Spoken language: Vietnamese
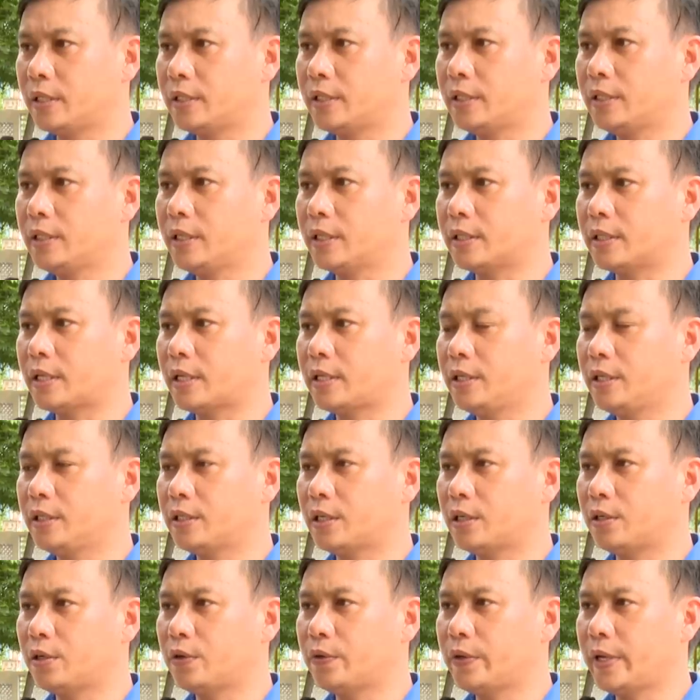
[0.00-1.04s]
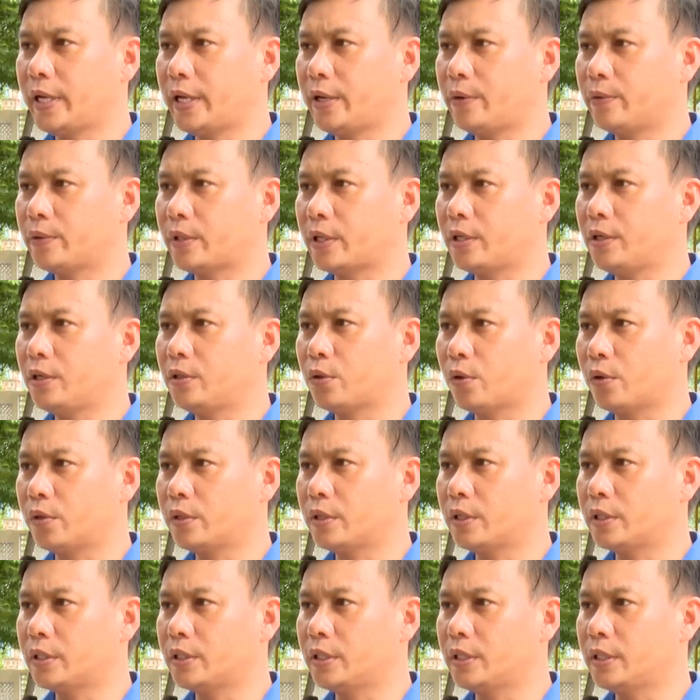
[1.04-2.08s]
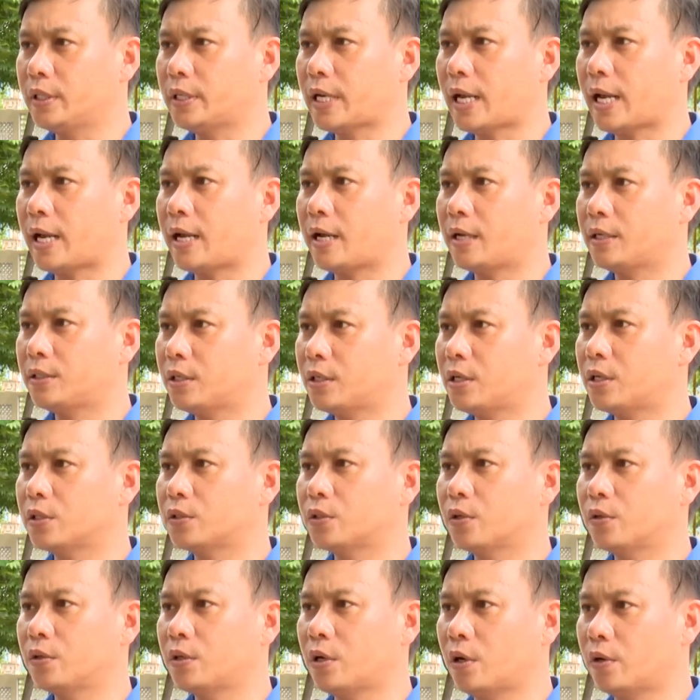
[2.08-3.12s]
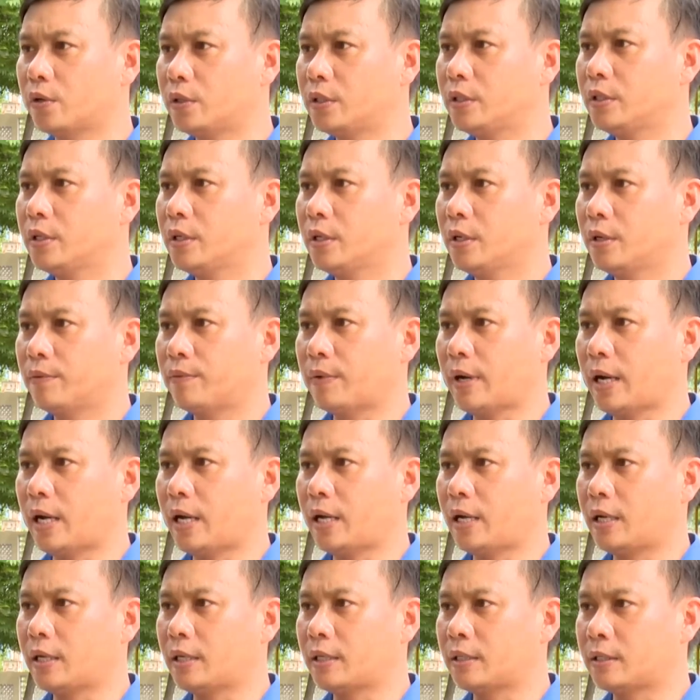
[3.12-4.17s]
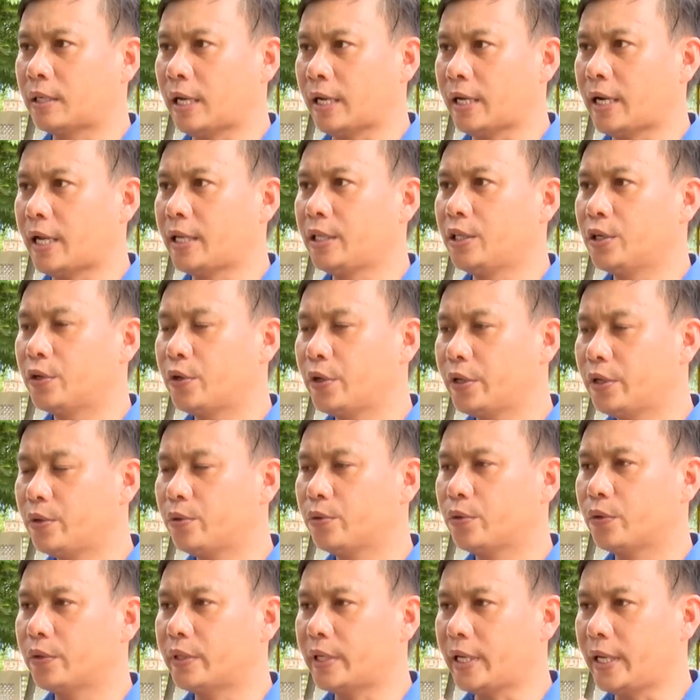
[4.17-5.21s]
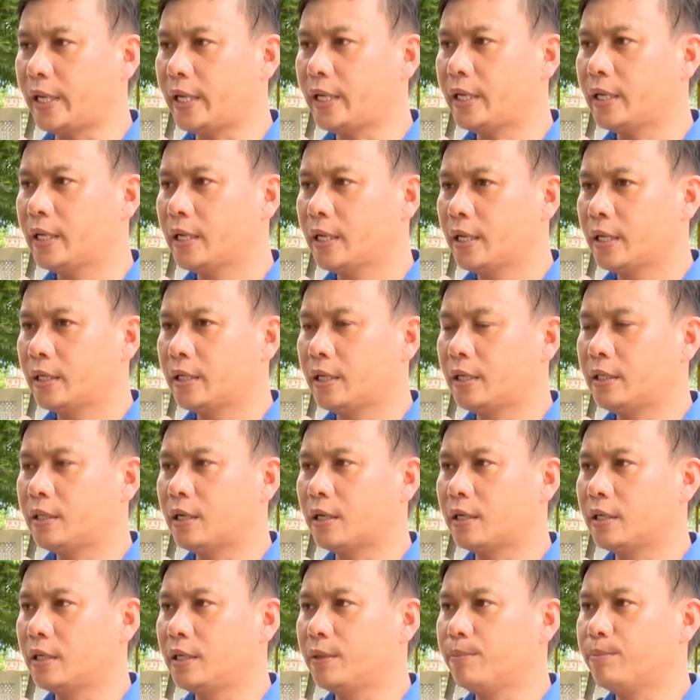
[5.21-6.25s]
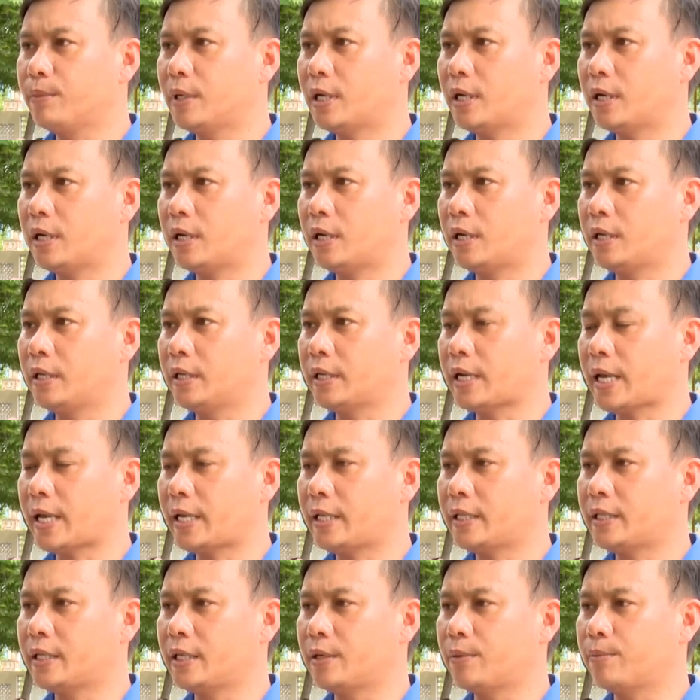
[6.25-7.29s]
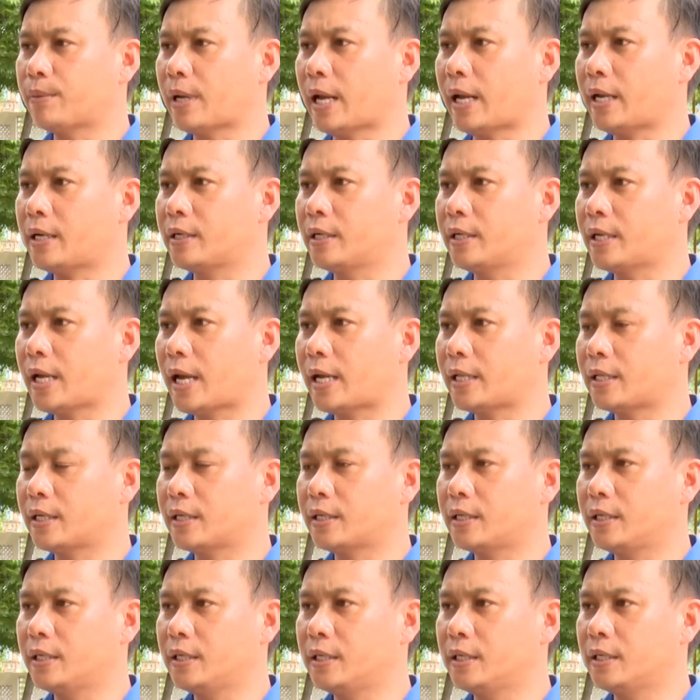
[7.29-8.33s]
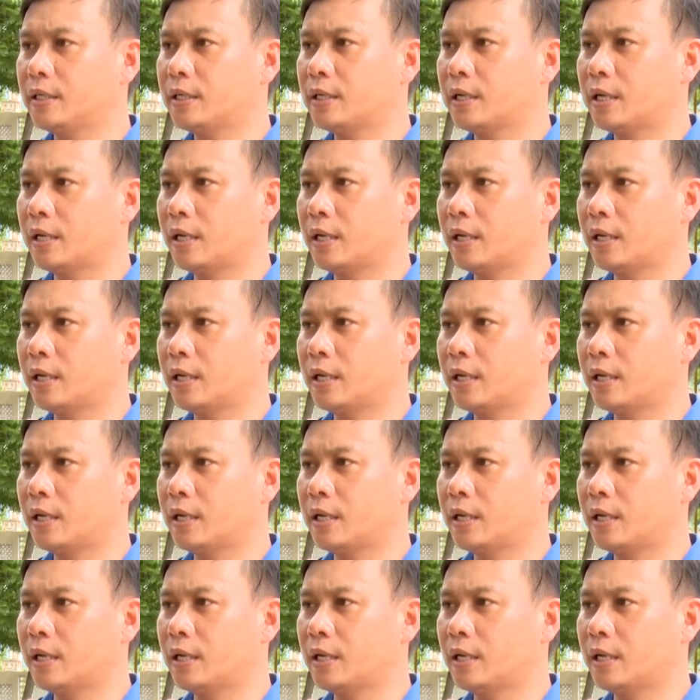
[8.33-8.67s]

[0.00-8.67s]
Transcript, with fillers: thì chiến dịch thanh niên tình nguyện hè của tỉnh Ninh Thuận được diễn ra hết sức là sôi nổi và tràn đầy nhiệt huyết của tuổi trẻ. Đến thời điểm hiện nay thì cũng đã triển khai thực hiện